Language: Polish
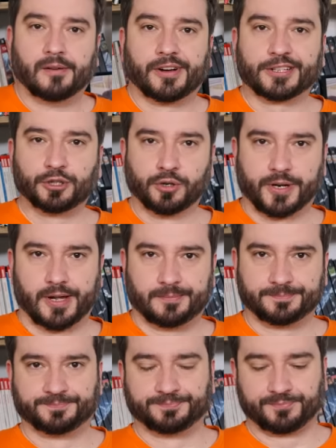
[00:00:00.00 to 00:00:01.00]

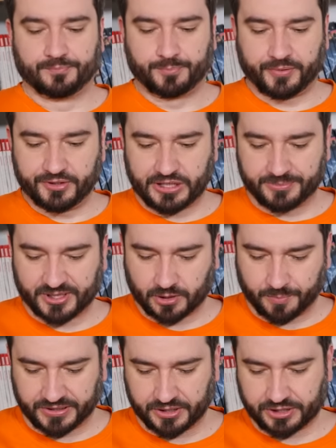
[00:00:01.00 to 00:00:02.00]
Faktura! Powiedziałem
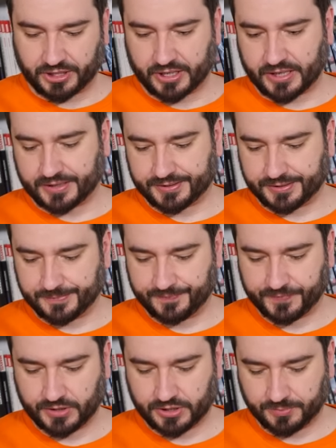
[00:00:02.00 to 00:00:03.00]
zakopane cztery razy.
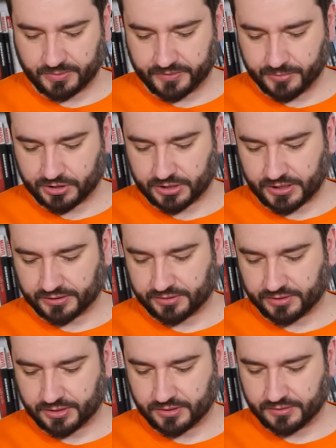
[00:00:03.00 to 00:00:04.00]
Jeżeli powiem jeszcze raz,
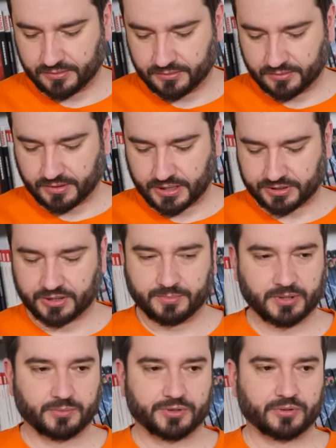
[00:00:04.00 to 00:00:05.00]
to się okaże, że
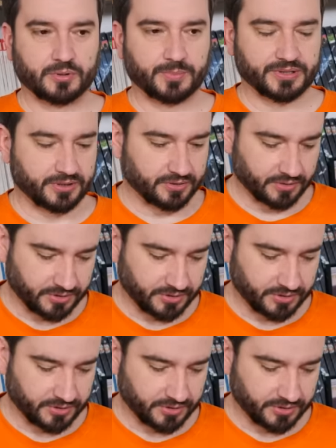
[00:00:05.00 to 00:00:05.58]
będę musiał dopłacać do